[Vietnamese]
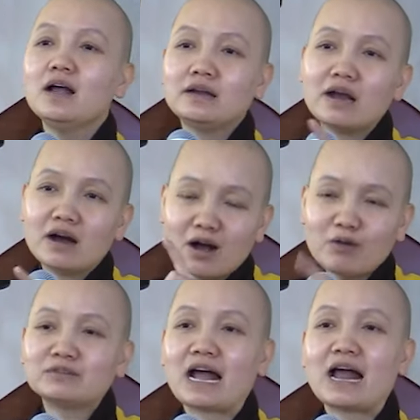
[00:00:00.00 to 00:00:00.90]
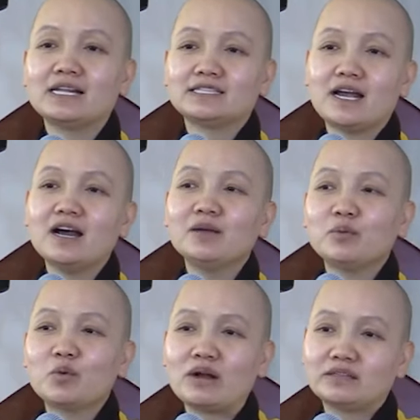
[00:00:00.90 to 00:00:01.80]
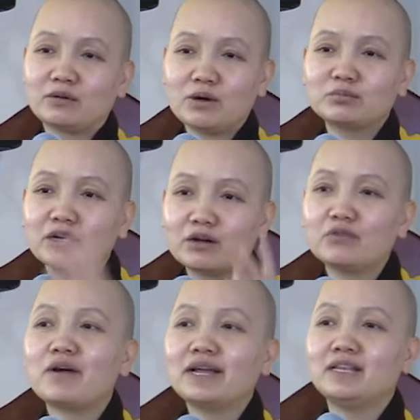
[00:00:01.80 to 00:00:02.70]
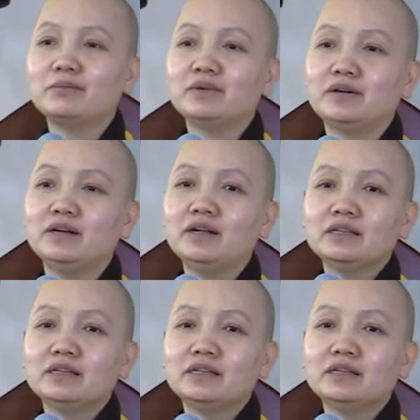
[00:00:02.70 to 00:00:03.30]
nợ ông trả là sẽ hết, mà quan trọng ông đừng có vay thêm nữa,